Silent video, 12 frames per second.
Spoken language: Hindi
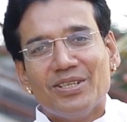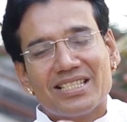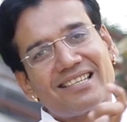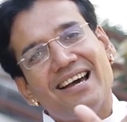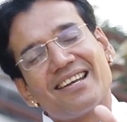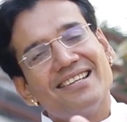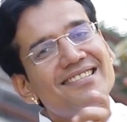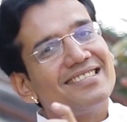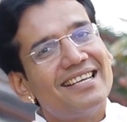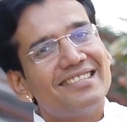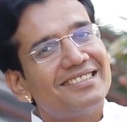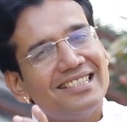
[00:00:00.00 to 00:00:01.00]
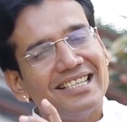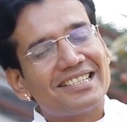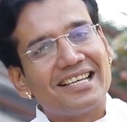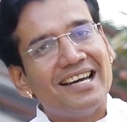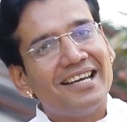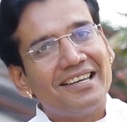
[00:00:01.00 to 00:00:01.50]
इस कारण से इस
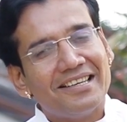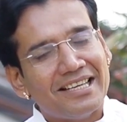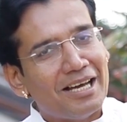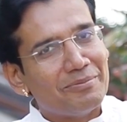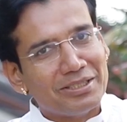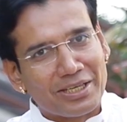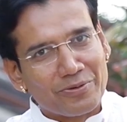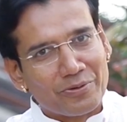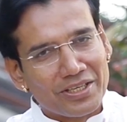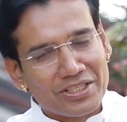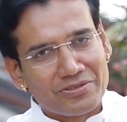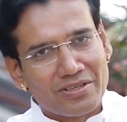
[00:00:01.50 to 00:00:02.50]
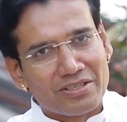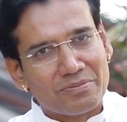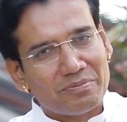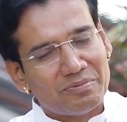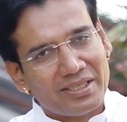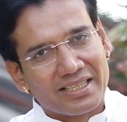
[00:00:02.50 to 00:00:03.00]
तीर्थ का नाम ये कुकड़ेश्वर
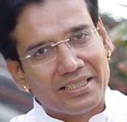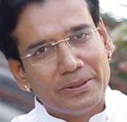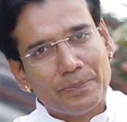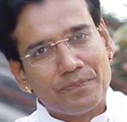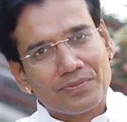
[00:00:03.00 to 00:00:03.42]
पड़ा